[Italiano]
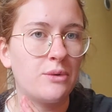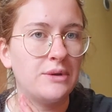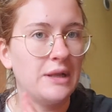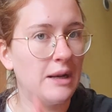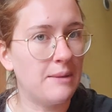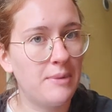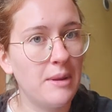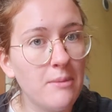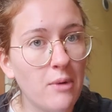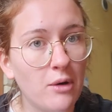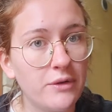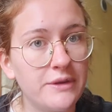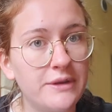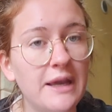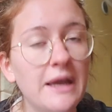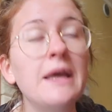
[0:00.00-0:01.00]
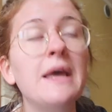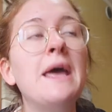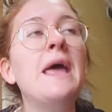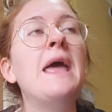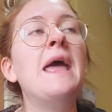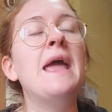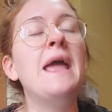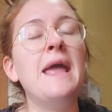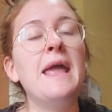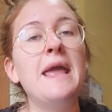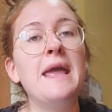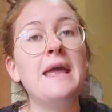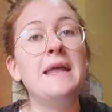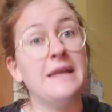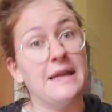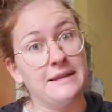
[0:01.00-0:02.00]
quindi nel Piemonte,
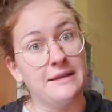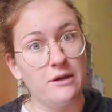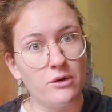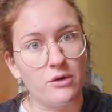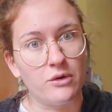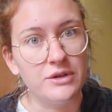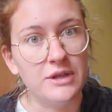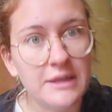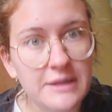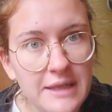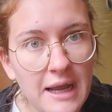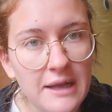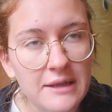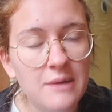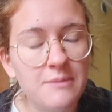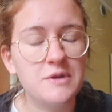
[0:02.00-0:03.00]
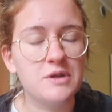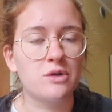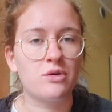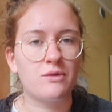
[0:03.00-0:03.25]
e niente, l'ho contattata, mi sto